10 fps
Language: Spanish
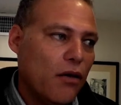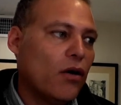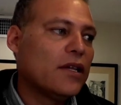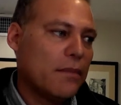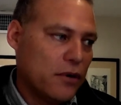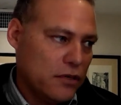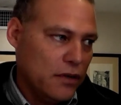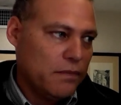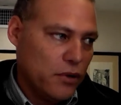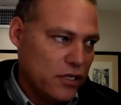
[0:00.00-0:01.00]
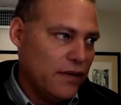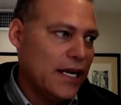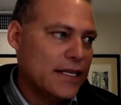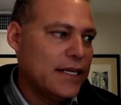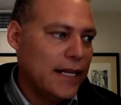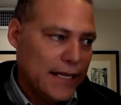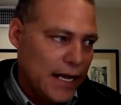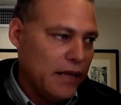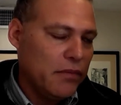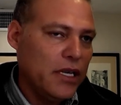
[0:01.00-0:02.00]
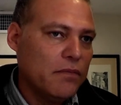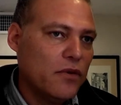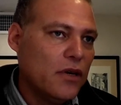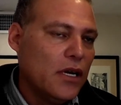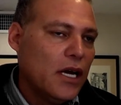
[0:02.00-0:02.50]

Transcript: otro posible accidente ahí mismo